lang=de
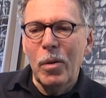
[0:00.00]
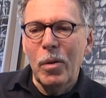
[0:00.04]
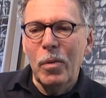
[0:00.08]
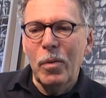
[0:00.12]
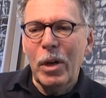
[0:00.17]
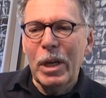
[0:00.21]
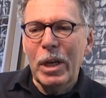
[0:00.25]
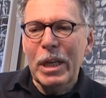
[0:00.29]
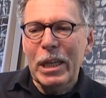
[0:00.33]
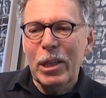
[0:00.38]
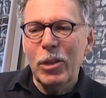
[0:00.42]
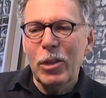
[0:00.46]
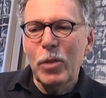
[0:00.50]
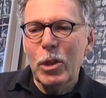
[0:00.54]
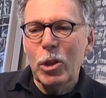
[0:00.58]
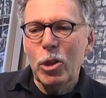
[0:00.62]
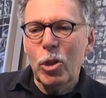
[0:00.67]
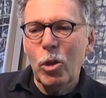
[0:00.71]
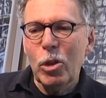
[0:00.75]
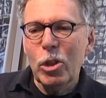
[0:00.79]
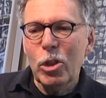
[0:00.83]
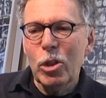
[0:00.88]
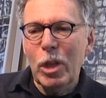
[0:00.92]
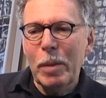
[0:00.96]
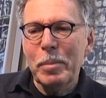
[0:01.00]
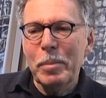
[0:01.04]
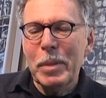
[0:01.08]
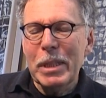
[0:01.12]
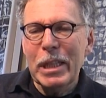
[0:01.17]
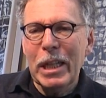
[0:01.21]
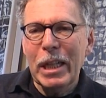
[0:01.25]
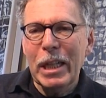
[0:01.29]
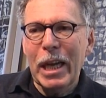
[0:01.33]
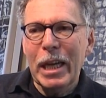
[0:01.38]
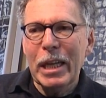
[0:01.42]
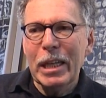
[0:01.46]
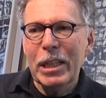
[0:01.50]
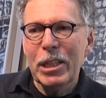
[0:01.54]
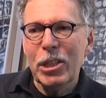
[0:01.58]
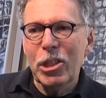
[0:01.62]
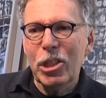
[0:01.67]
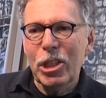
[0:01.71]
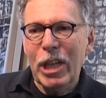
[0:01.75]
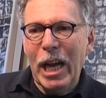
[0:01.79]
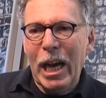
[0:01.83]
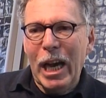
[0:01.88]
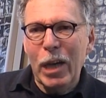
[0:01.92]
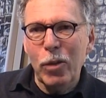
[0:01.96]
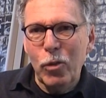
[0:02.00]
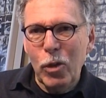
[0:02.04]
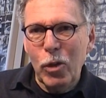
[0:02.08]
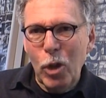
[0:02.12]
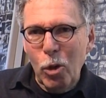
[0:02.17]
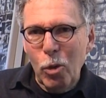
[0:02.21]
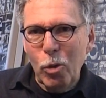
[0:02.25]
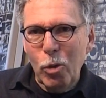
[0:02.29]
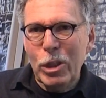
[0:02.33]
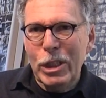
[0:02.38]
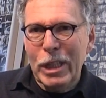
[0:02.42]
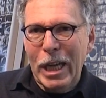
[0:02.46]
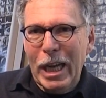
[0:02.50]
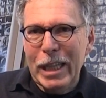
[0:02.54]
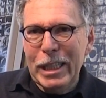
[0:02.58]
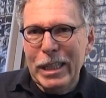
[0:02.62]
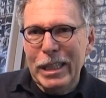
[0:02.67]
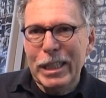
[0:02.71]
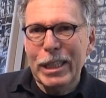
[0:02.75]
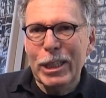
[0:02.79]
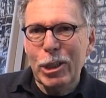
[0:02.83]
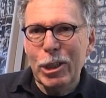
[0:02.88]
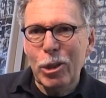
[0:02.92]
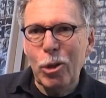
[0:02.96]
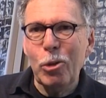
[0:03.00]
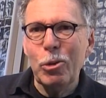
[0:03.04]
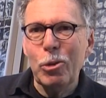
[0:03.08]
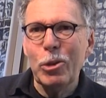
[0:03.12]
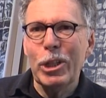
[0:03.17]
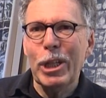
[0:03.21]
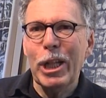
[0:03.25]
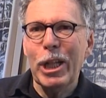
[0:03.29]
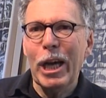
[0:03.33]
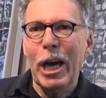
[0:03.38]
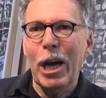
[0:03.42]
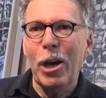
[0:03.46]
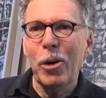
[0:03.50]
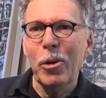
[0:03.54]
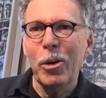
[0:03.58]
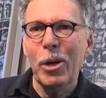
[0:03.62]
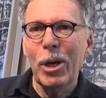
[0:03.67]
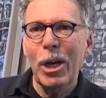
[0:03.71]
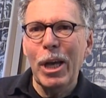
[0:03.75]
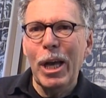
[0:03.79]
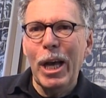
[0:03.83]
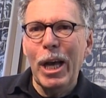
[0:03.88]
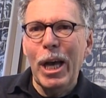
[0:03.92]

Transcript: war irgendwie schon so ein bisschen ein Start für uns als Künstler auch.